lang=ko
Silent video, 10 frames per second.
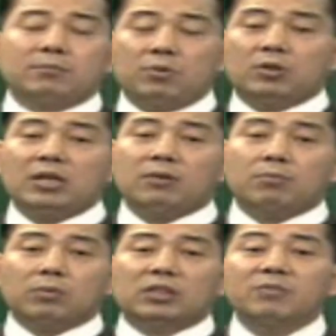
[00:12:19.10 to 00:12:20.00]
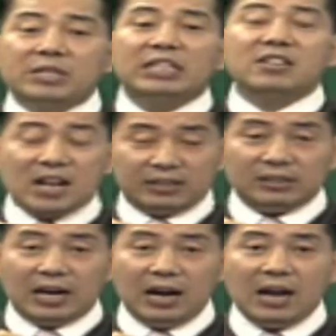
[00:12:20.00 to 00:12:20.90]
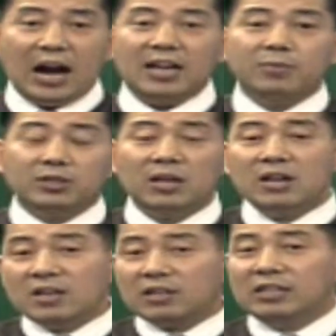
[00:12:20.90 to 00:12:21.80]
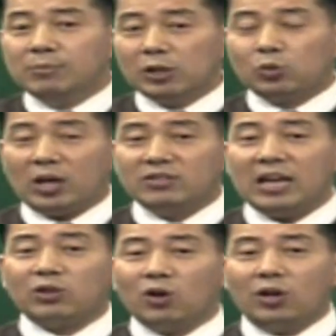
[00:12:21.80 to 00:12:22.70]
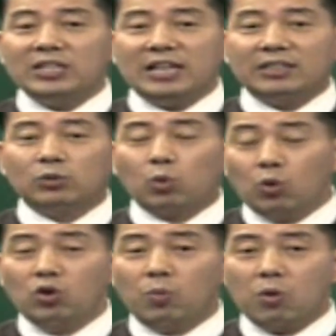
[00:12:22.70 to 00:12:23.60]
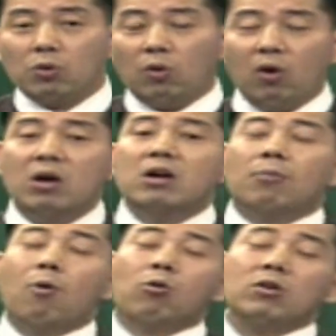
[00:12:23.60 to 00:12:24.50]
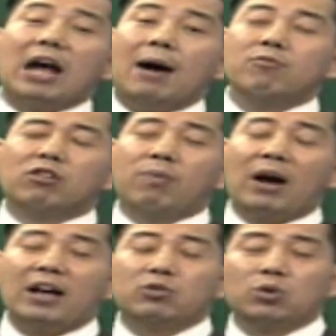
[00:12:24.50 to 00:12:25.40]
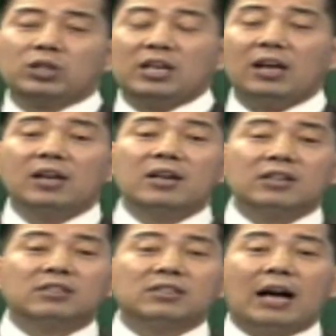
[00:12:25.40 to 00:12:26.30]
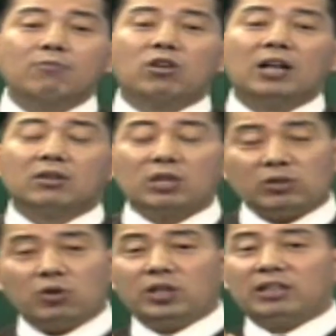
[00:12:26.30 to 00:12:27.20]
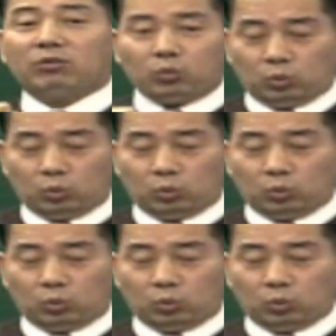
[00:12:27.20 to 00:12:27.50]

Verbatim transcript: 뭐 이 금이 이긴다든가, 아니면 금을 또한 새덩어리 내지는 돌로 보고 목을 나무로 봐가지고 이렇게 그 나무가 새덩어리가